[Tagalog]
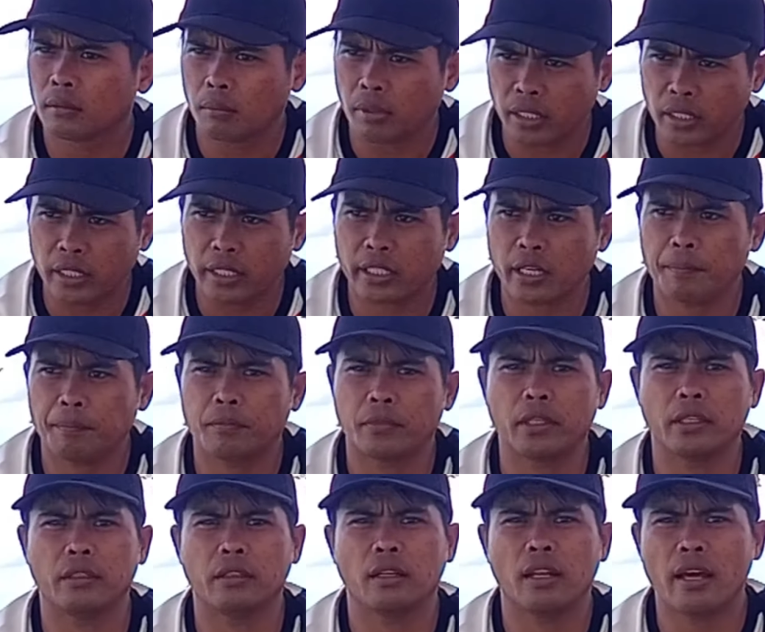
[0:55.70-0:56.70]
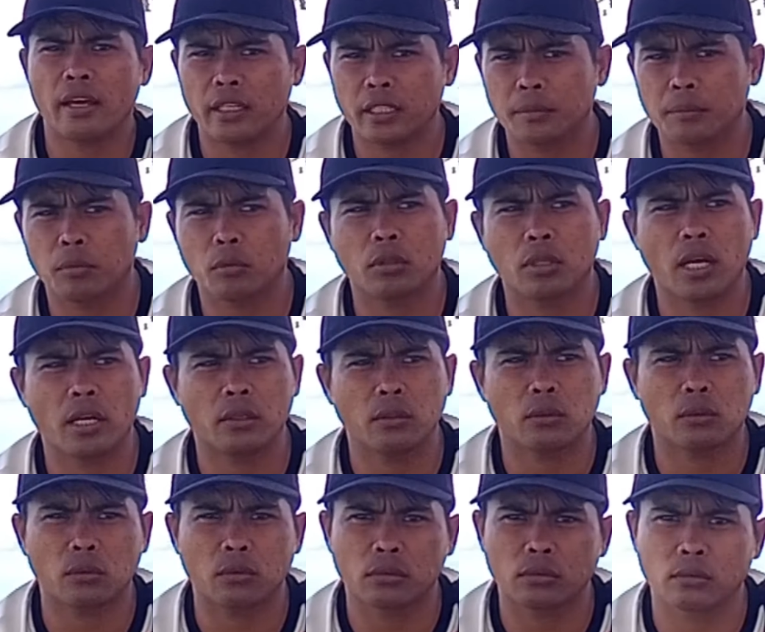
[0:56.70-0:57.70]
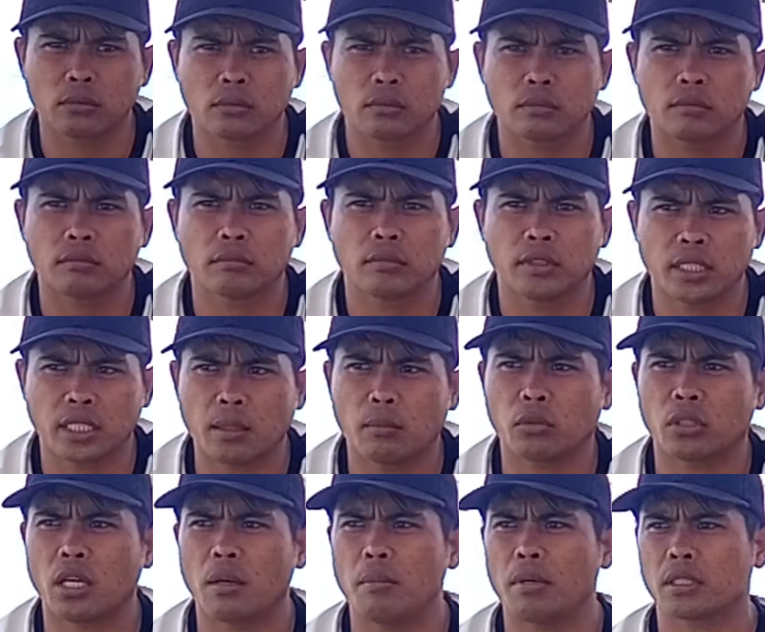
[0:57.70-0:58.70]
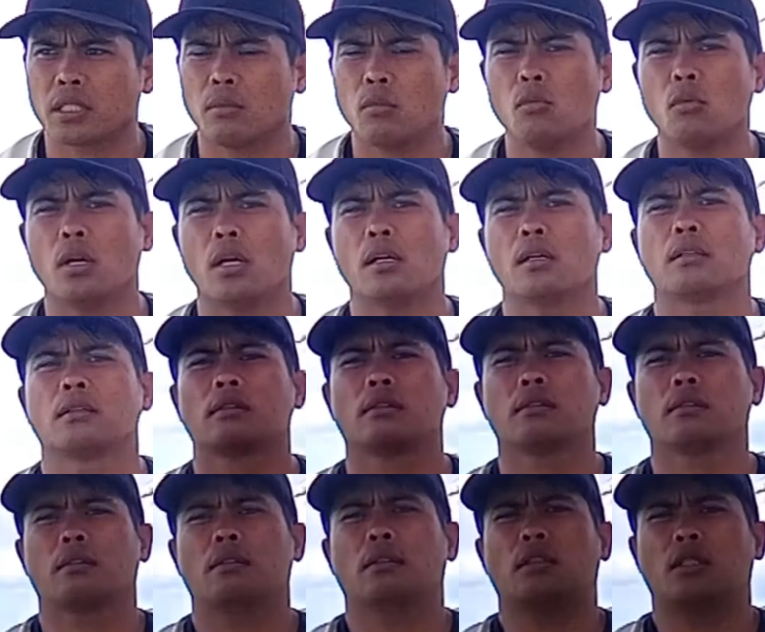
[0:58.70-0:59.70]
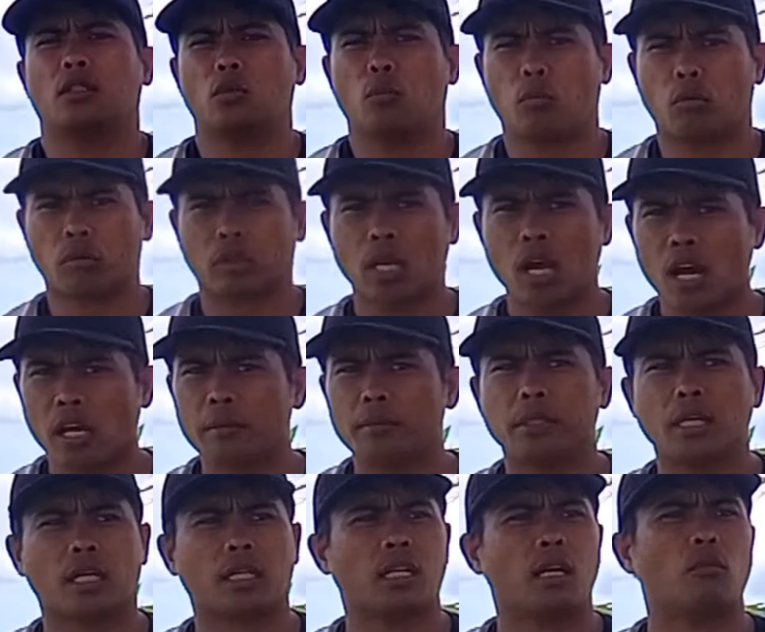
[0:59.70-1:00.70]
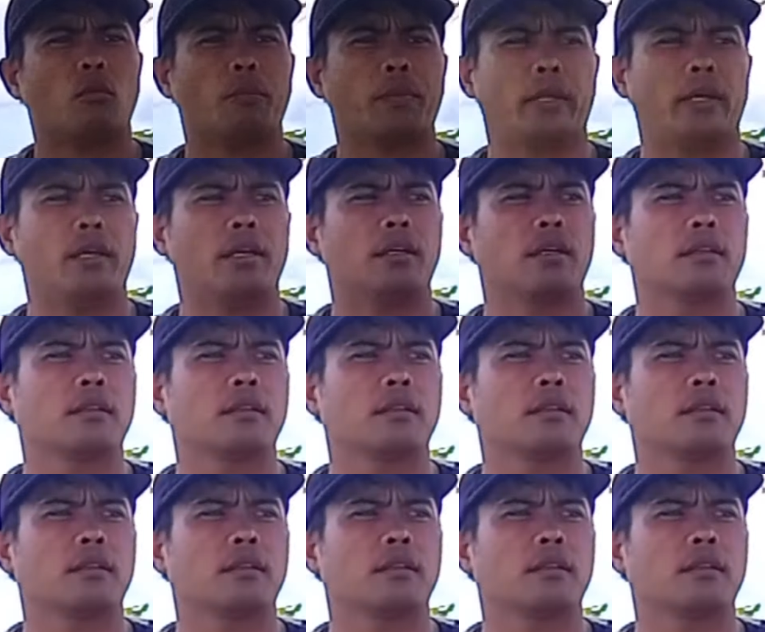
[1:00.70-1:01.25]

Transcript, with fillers: Parang kay Captain, lain po kayo kung di ka matabang sa mua. Suportahan ba ka naman, pre?